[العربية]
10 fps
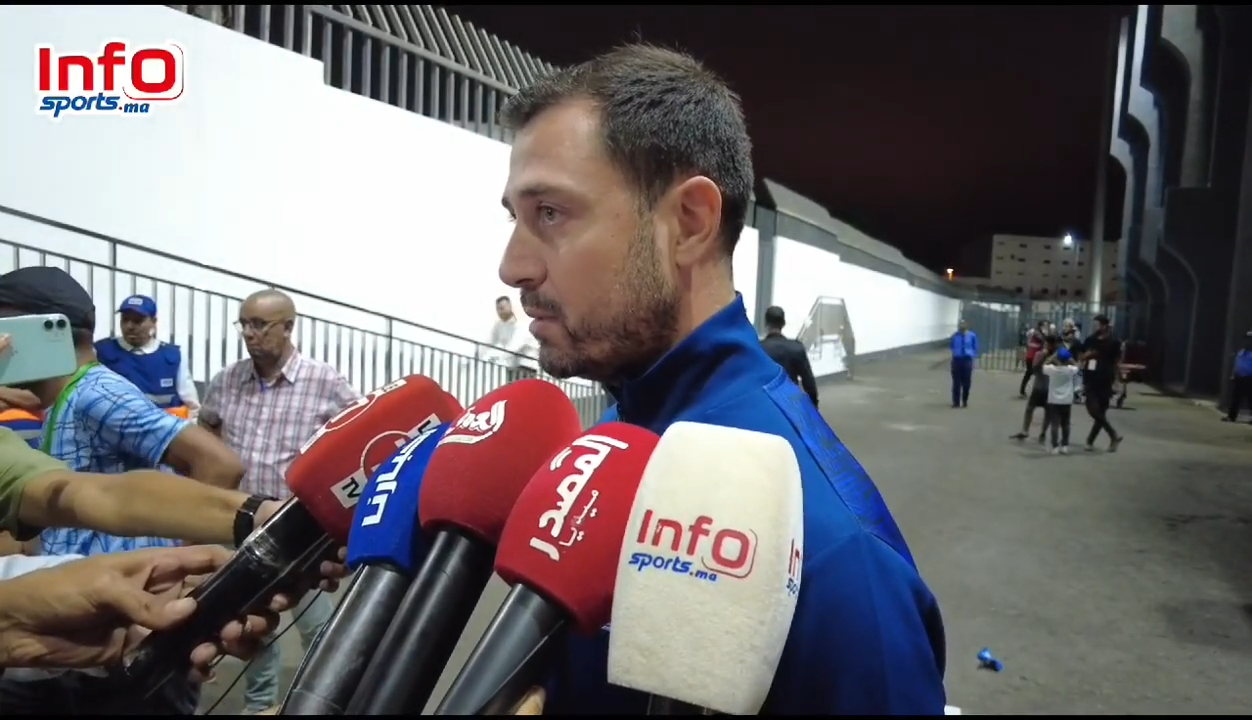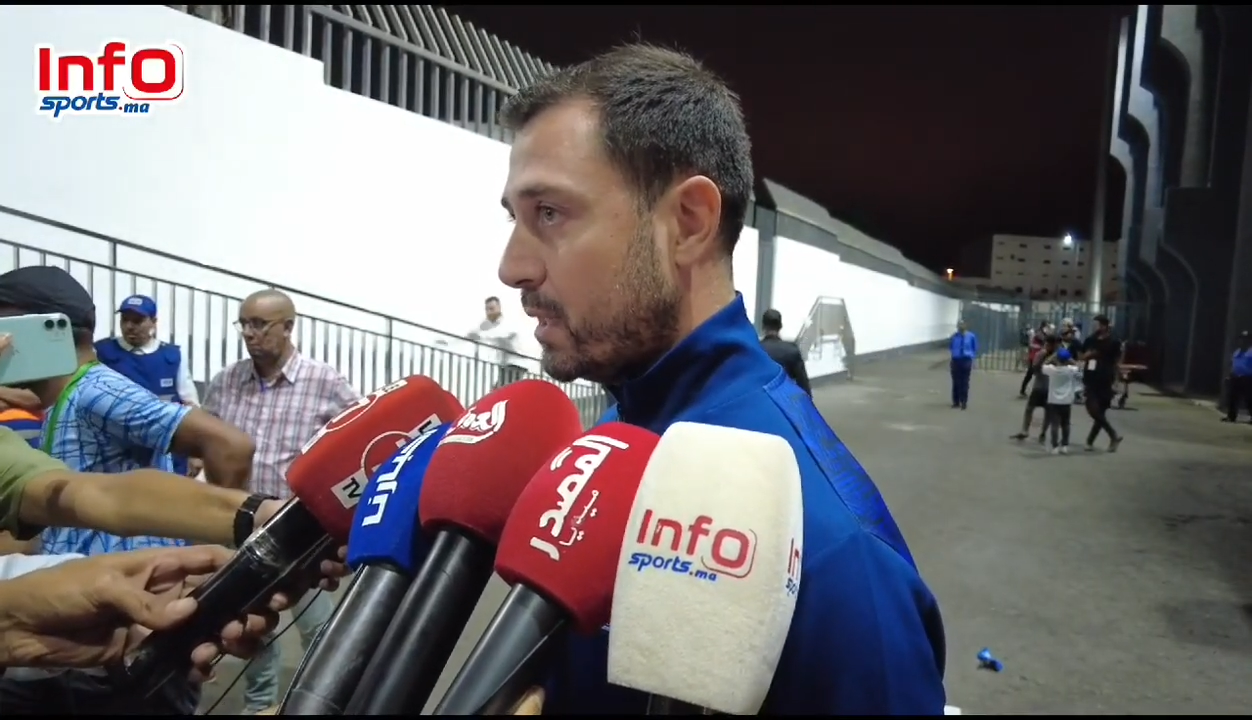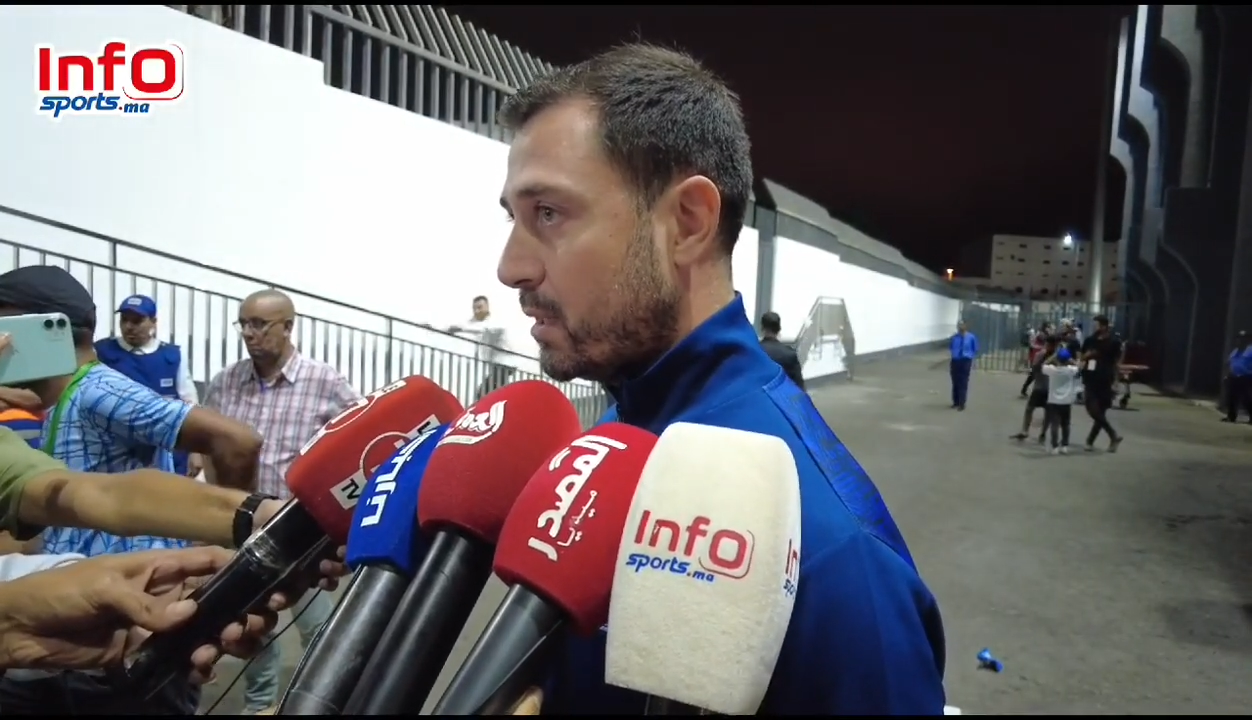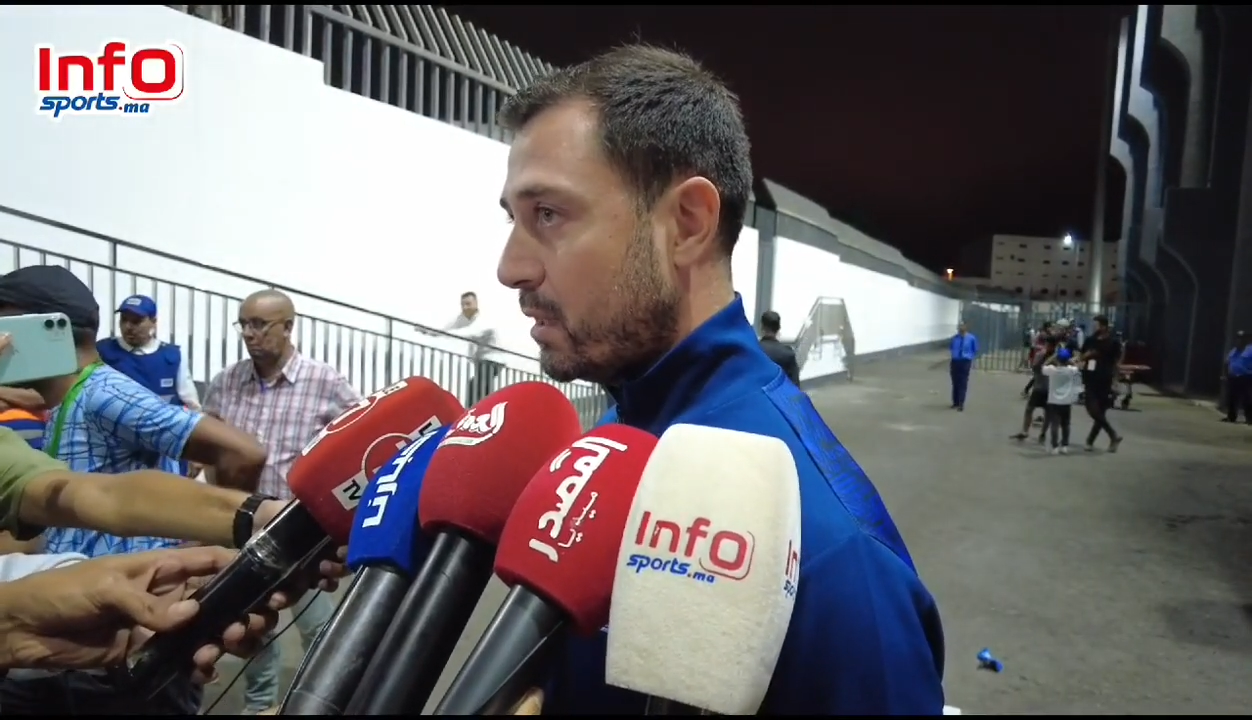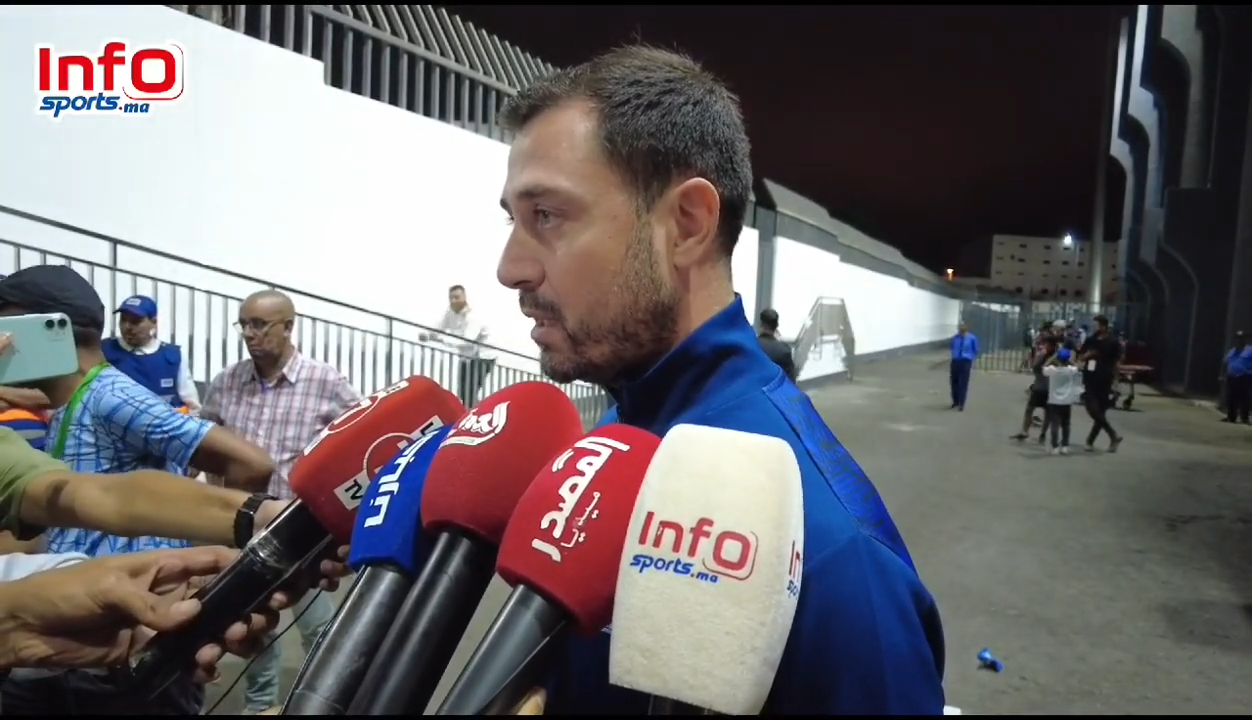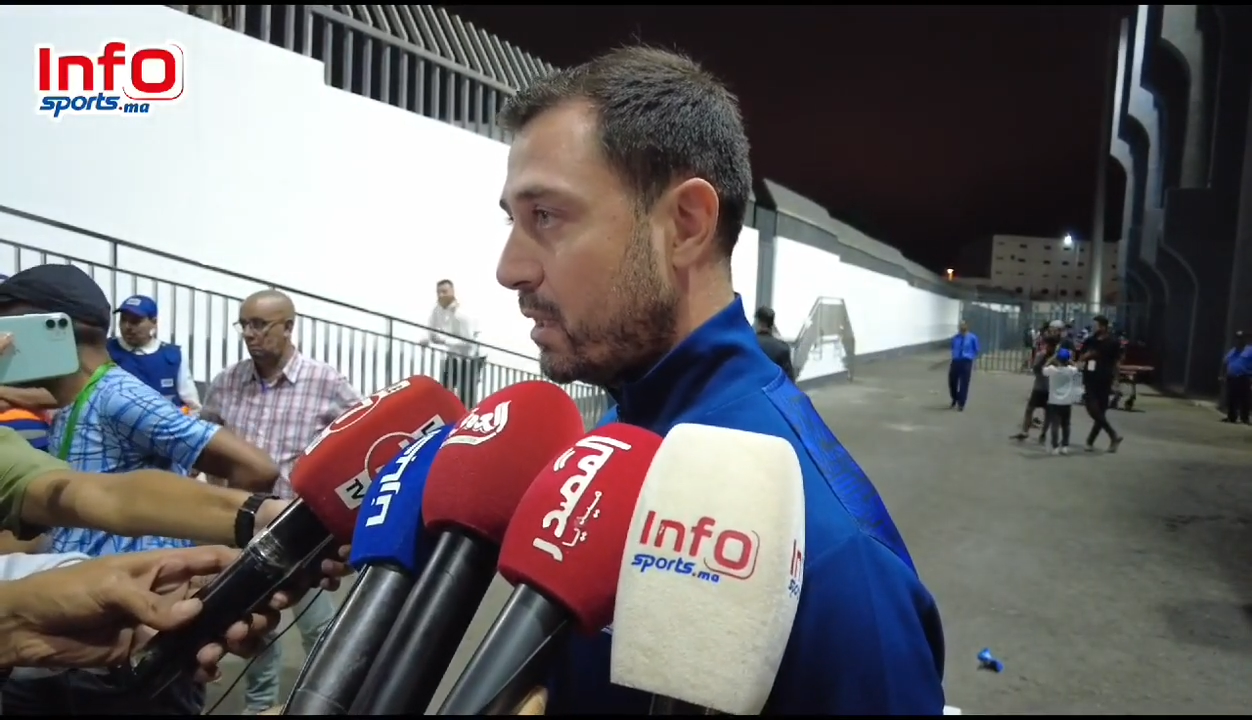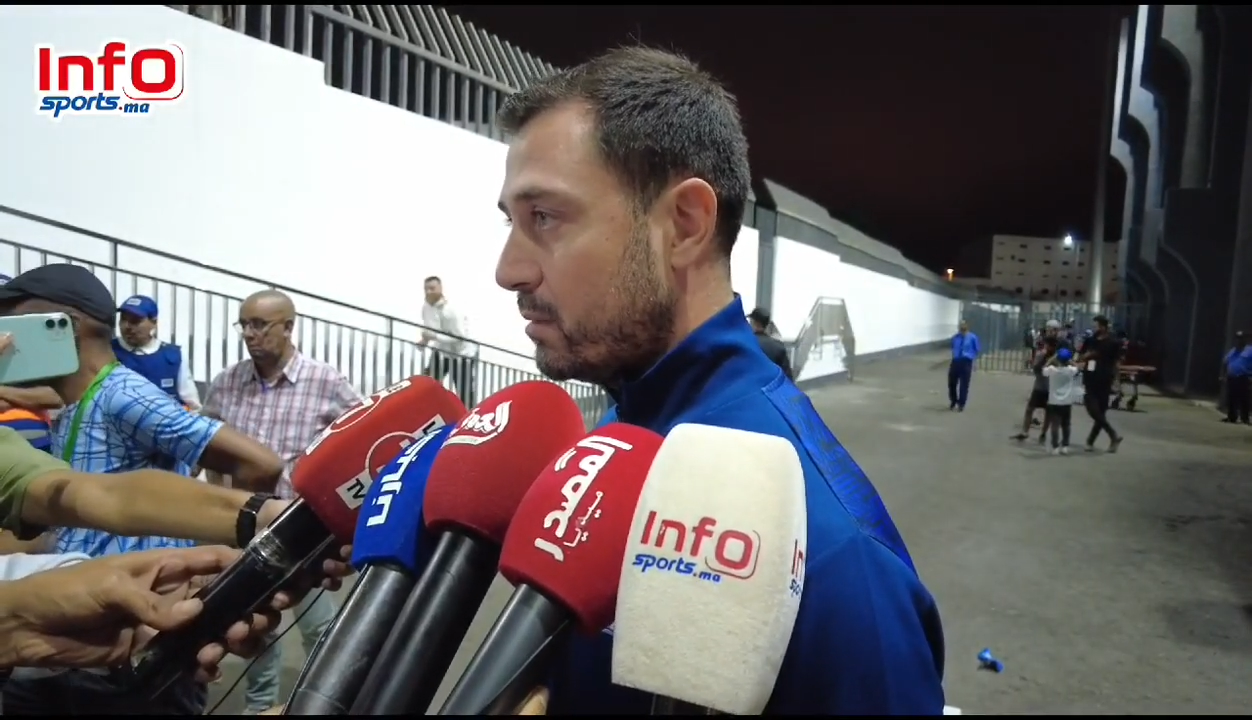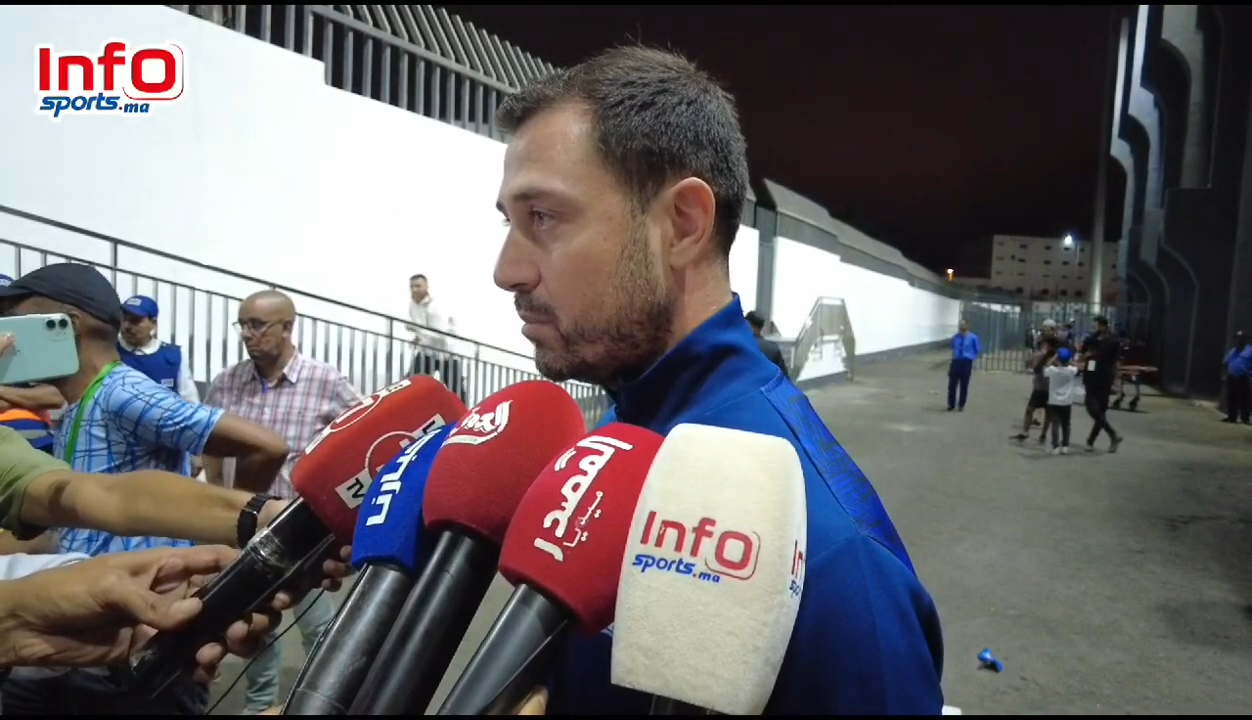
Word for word: تاع التحضيرات